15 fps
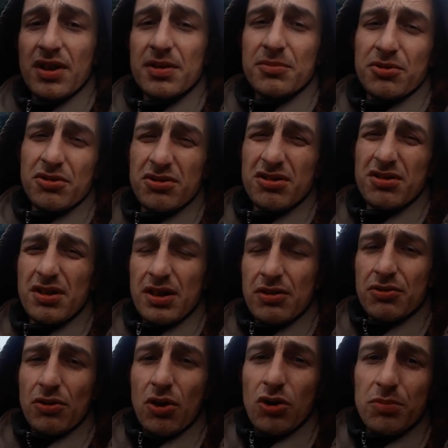ale musi się to
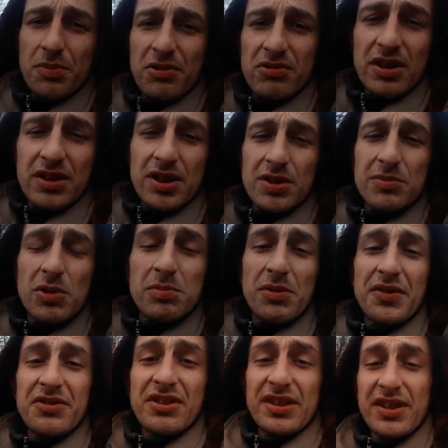jakoś odbić, dlatego było
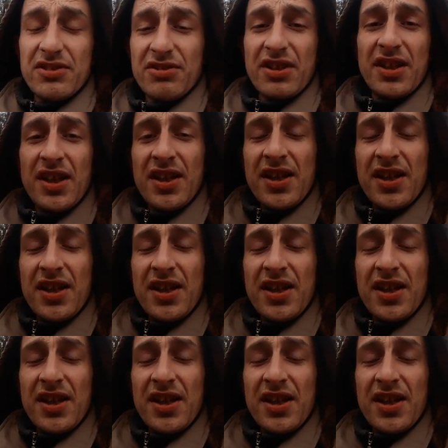powiedziane, że